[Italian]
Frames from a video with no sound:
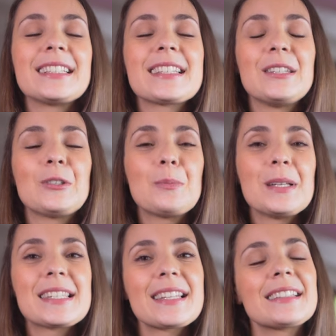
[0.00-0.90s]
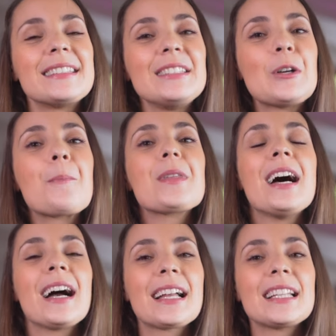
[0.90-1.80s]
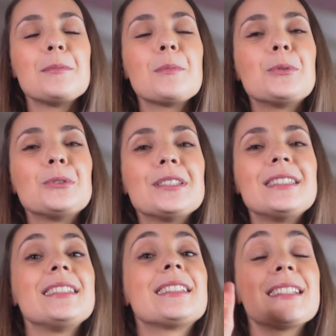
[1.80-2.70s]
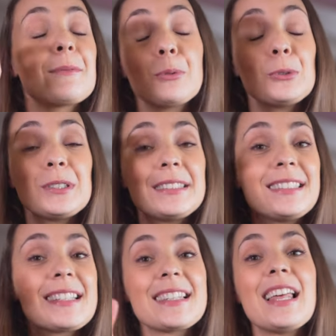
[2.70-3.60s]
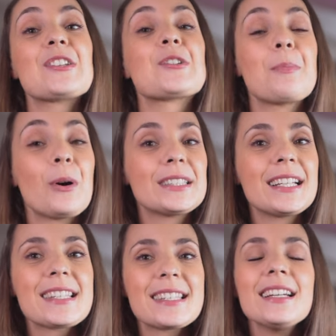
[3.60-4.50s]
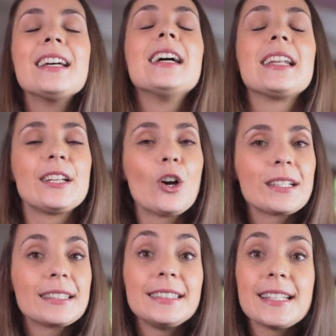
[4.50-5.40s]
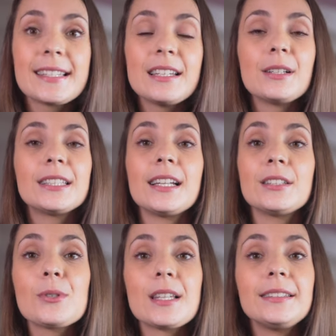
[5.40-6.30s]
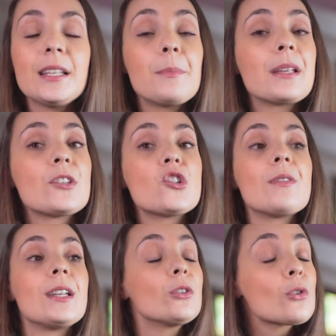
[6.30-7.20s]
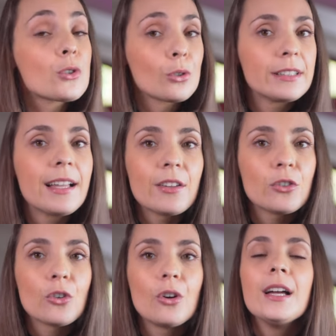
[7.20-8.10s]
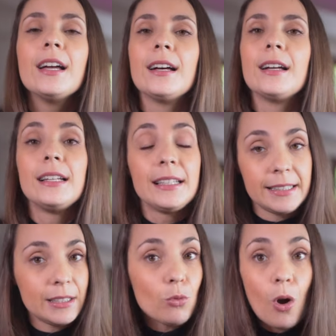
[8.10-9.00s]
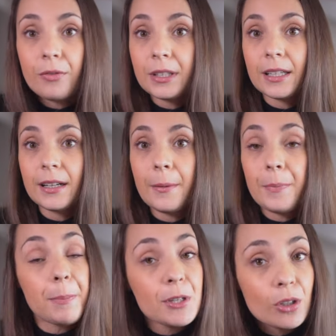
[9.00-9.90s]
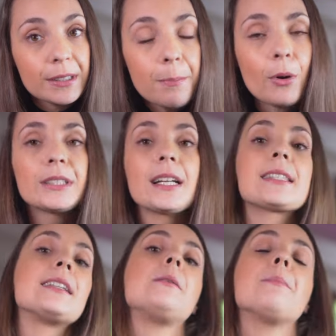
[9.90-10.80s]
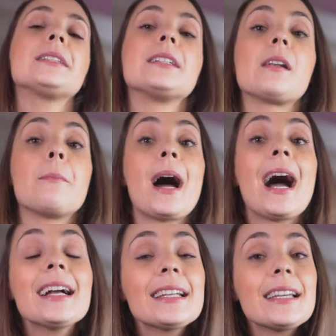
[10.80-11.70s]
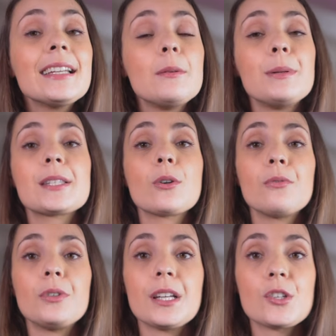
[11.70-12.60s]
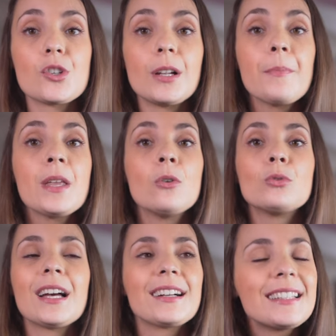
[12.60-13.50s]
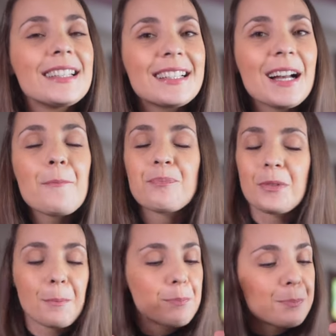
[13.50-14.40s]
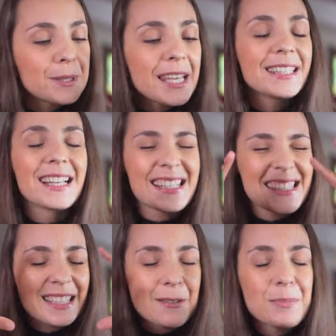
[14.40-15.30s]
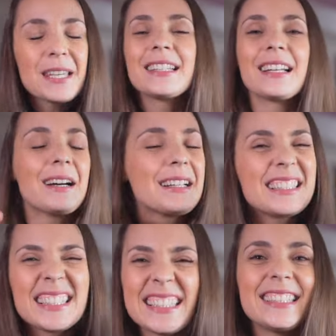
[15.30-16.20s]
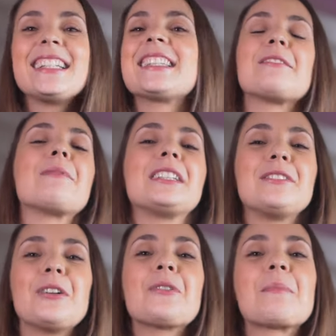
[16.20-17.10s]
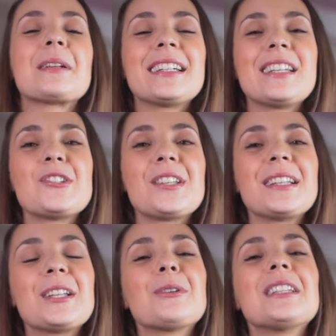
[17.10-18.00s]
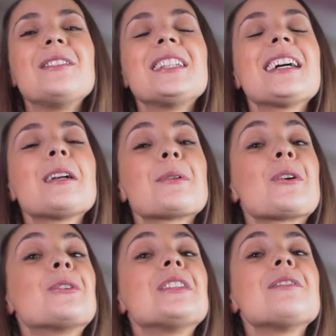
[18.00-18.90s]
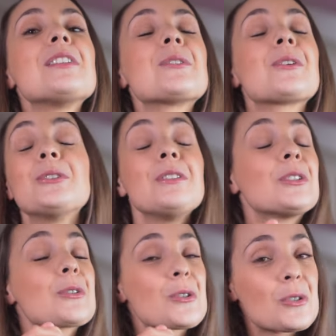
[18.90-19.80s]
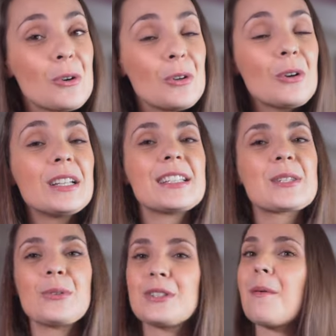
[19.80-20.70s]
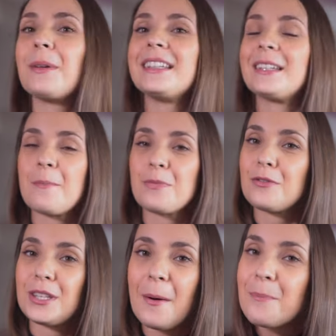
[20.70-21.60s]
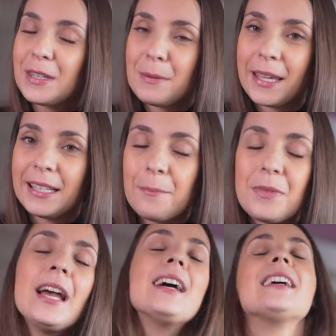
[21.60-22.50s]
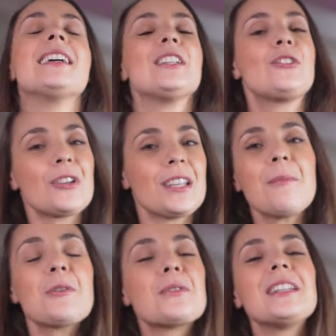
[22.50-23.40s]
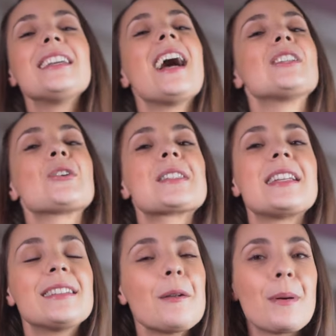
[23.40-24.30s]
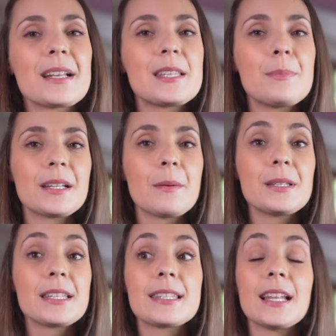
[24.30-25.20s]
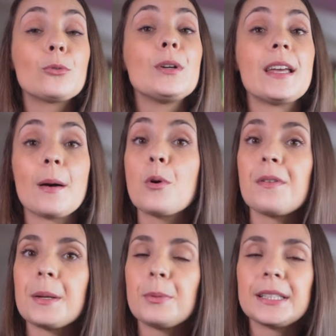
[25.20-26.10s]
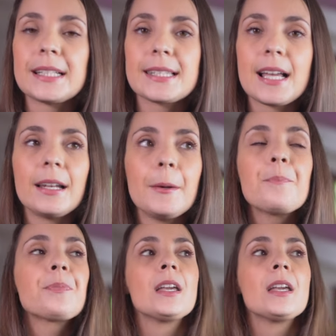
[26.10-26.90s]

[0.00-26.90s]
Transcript: dal sito bits-academy.it eh, slash podcast, ricordati di iscriverti alla newsletter per ricevere non soltanto eh, i nuovi eh, episodi del podcast di Impact Girl, ma anche il Bits Confidential, una chicca piena, strapiena ricchissima di valore per la crescita della tua attività che però condiviso, condivido solo ed esclusivamente via email. Torniamo quindi ai nostri tre passi per capire se la tua idea può avere potenziale.